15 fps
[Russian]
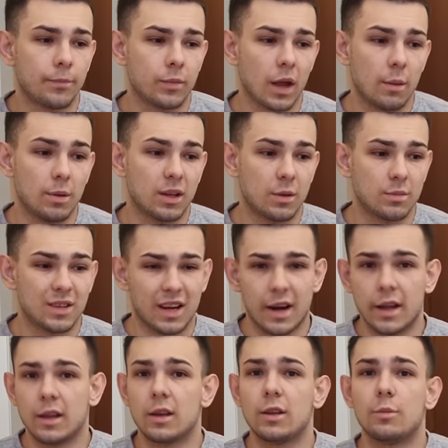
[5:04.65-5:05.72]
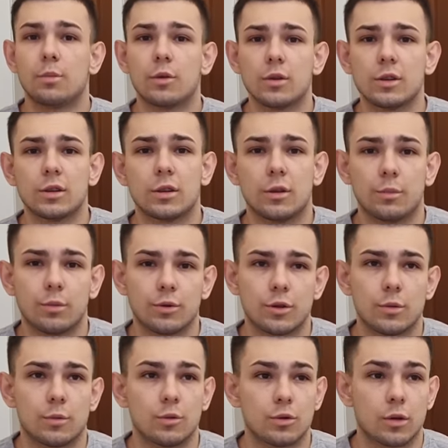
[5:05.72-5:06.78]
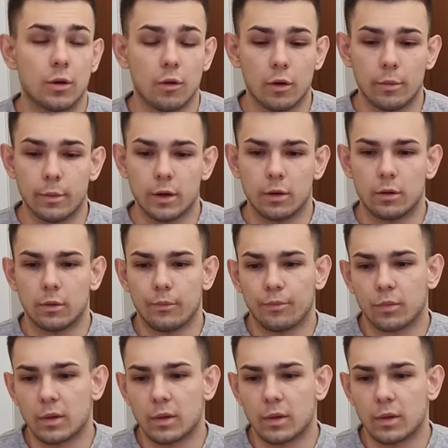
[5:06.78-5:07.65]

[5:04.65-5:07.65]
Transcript: об этом заранее не просят, допустим, кусковой мел.